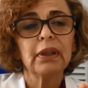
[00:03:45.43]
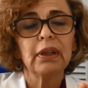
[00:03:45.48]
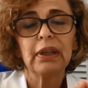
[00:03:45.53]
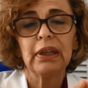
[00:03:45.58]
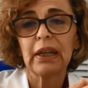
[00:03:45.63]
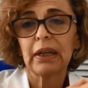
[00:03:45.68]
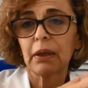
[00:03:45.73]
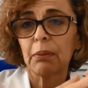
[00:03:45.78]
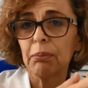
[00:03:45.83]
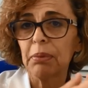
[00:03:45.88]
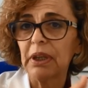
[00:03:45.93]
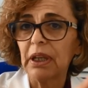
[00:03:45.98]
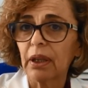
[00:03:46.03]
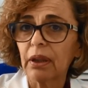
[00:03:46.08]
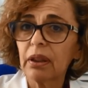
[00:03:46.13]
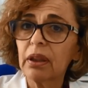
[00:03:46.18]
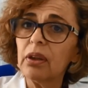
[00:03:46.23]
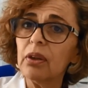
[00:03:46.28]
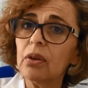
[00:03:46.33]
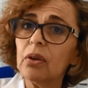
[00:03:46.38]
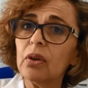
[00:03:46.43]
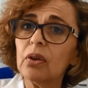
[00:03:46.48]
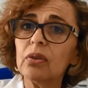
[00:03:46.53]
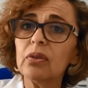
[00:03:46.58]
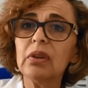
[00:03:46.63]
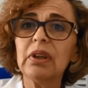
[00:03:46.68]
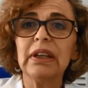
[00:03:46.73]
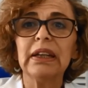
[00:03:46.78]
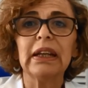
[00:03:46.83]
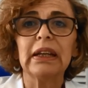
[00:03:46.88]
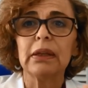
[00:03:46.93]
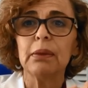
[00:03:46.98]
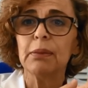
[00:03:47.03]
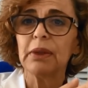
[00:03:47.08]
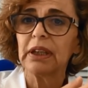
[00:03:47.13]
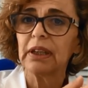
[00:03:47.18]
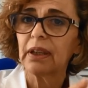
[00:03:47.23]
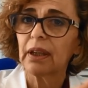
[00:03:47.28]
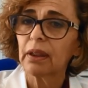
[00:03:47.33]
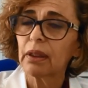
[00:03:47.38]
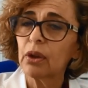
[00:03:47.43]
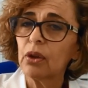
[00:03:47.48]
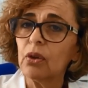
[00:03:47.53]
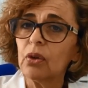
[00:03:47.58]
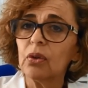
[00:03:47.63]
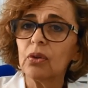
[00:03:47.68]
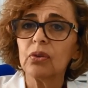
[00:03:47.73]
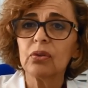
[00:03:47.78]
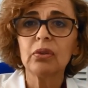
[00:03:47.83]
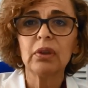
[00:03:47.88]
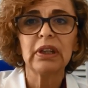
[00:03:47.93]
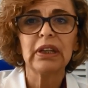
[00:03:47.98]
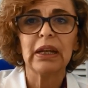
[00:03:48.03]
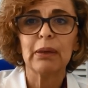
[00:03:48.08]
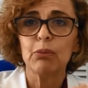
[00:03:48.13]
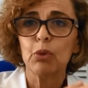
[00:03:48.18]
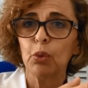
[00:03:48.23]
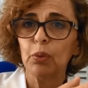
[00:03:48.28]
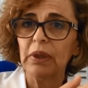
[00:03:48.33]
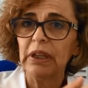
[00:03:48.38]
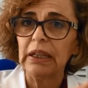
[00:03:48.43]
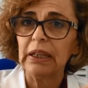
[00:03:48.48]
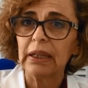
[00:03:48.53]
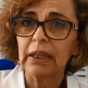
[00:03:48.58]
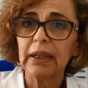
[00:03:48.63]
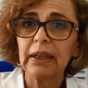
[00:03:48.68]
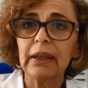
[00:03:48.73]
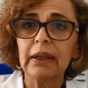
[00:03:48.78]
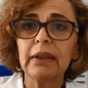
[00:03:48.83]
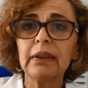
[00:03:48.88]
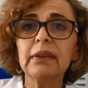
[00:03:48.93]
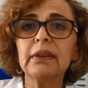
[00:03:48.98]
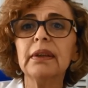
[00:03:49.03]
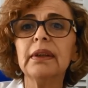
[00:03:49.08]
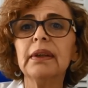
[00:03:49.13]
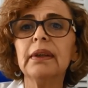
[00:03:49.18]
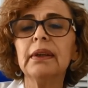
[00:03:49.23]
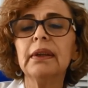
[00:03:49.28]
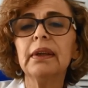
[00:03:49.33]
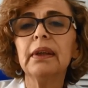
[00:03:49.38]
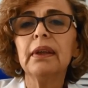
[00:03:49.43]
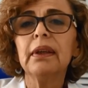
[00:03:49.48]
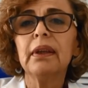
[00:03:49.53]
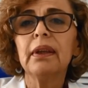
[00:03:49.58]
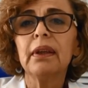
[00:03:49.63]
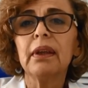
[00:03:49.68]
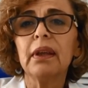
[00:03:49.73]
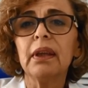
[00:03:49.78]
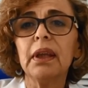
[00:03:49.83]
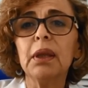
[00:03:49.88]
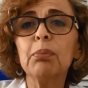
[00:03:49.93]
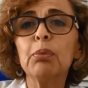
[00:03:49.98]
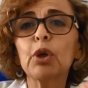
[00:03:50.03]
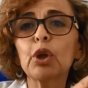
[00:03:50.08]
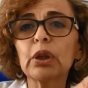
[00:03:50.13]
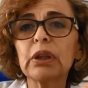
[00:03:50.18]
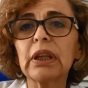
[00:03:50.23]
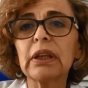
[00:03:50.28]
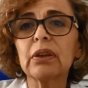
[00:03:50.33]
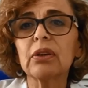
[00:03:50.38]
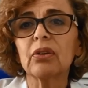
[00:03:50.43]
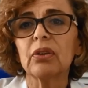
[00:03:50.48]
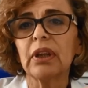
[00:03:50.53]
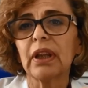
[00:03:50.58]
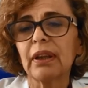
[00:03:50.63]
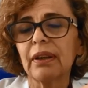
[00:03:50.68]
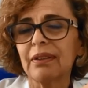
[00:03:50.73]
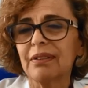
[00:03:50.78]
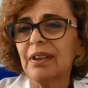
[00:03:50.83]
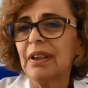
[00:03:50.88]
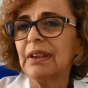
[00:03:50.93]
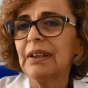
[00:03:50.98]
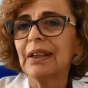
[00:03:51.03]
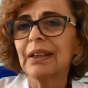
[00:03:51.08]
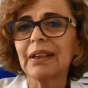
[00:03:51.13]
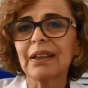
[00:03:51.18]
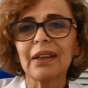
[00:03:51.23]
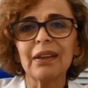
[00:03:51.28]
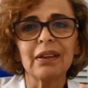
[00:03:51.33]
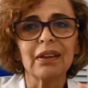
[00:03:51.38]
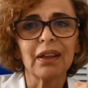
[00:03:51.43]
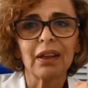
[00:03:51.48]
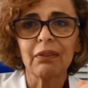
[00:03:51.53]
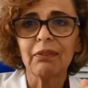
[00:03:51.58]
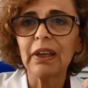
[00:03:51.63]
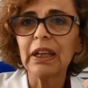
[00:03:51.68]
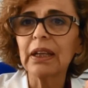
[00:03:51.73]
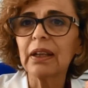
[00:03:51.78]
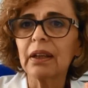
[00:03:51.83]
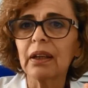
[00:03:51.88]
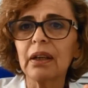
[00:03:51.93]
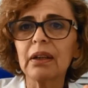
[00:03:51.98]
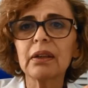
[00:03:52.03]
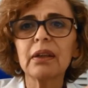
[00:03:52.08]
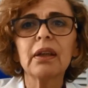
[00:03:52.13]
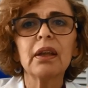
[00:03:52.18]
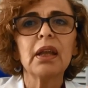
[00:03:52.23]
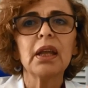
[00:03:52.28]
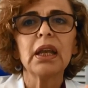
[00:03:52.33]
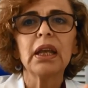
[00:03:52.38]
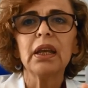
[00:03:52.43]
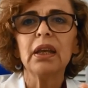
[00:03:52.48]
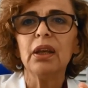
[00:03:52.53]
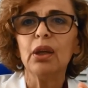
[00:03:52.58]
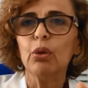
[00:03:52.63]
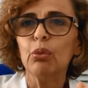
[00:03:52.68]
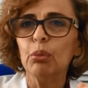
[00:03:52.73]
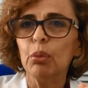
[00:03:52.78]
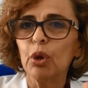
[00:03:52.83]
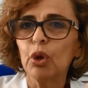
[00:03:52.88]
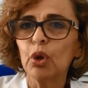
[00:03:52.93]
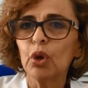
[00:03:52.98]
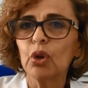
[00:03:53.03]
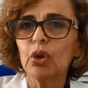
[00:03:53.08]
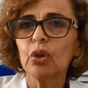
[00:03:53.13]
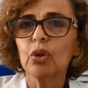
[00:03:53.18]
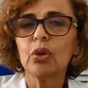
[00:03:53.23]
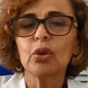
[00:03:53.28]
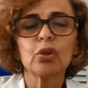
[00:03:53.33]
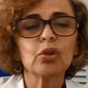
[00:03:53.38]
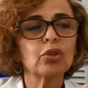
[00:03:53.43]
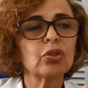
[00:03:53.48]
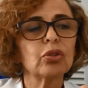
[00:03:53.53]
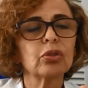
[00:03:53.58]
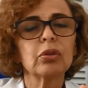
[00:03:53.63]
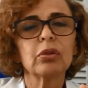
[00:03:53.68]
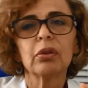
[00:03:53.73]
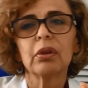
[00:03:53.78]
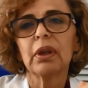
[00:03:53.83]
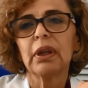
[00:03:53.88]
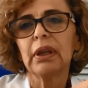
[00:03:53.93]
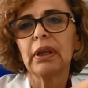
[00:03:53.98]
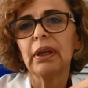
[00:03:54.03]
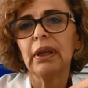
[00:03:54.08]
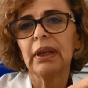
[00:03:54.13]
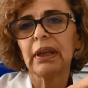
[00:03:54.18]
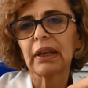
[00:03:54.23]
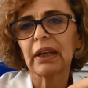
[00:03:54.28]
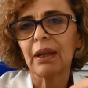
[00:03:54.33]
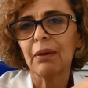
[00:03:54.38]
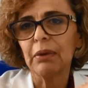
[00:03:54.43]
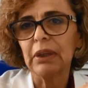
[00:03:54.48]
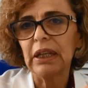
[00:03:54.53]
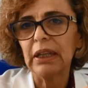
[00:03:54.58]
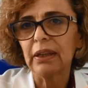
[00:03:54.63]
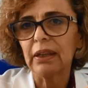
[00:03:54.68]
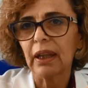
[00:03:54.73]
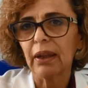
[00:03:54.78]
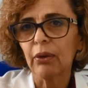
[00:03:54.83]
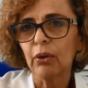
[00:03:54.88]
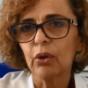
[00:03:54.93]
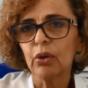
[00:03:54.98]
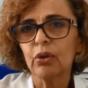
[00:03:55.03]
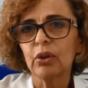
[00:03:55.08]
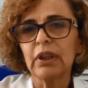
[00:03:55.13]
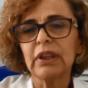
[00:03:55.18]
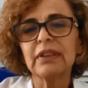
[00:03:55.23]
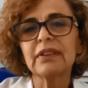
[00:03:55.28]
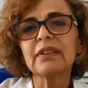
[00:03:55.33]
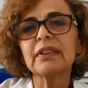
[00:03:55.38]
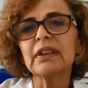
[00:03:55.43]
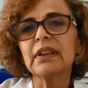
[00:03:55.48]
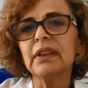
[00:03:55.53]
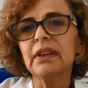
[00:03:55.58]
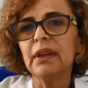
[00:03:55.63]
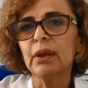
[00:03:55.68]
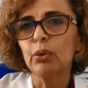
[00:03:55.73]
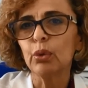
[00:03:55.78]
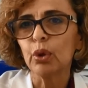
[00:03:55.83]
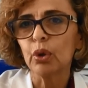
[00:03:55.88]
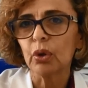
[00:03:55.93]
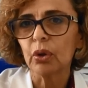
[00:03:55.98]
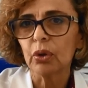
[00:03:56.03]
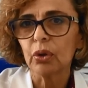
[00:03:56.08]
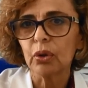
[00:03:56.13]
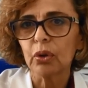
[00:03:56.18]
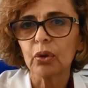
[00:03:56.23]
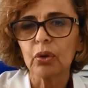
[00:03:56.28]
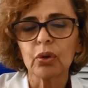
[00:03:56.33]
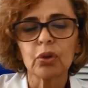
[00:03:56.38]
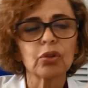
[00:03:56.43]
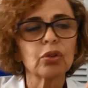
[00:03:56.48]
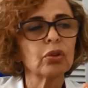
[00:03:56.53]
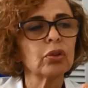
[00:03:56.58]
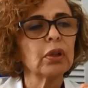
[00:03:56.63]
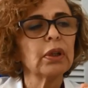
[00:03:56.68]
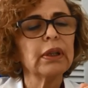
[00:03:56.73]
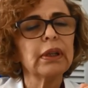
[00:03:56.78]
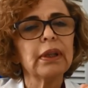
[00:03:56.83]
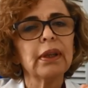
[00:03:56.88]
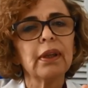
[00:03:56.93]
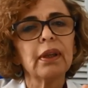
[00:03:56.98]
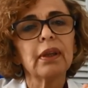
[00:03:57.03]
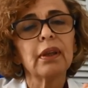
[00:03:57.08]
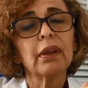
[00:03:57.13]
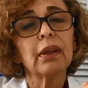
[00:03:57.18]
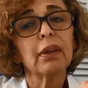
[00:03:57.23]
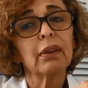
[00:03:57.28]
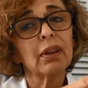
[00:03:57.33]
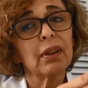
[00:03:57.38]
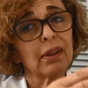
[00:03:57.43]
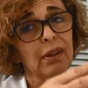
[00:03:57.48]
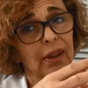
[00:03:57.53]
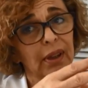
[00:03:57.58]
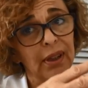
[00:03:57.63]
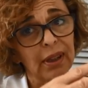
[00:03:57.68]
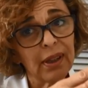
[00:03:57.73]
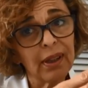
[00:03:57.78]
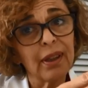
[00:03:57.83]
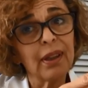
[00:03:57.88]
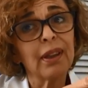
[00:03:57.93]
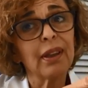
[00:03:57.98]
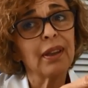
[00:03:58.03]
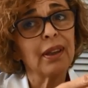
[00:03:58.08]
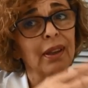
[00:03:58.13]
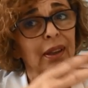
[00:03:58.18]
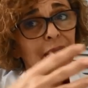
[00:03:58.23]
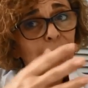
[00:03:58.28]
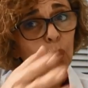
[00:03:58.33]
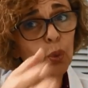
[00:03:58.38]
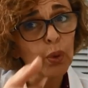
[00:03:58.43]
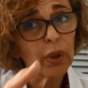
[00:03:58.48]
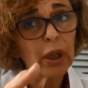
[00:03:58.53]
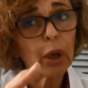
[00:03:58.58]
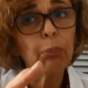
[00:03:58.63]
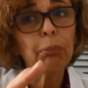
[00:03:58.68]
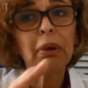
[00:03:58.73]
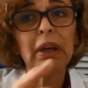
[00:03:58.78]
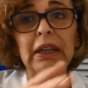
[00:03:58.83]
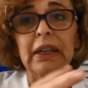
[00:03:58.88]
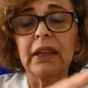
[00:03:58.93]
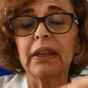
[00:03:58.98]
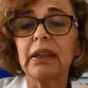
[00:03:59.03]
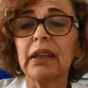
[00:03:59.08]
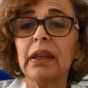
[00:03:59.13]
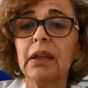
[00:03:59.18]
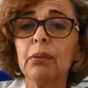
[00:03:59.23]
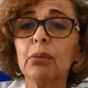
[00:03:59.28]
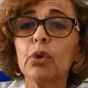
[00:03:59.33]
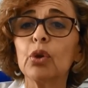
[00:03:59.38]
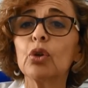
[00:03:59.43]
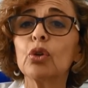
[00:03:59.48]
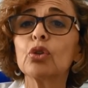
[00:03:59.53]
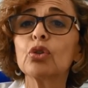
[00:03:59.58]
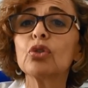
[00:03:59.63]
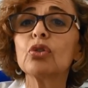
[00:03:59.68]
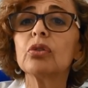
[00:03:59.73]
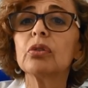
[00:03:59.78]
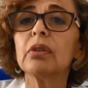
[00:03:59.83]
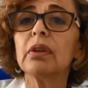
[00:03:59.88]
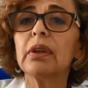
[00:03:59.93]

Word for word: la respiración, la alimentación, la movilidad, y por tanto necesitan que intervengan neumólogos, eh, rehabilitadores, neurólogos, eh, cuidados paliativos,